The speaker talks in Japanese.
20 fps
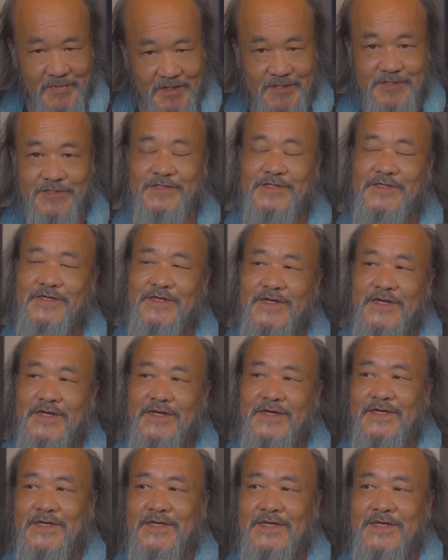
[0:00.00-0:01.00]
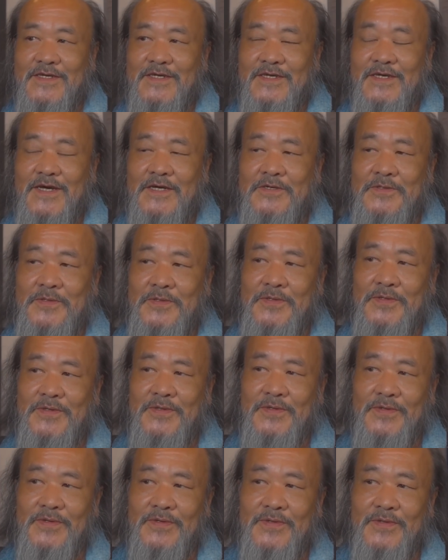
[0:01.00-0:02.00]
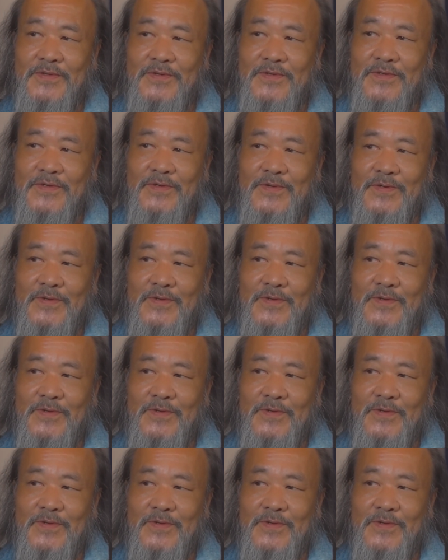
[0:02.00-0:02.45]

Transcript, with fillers: ます。あのー、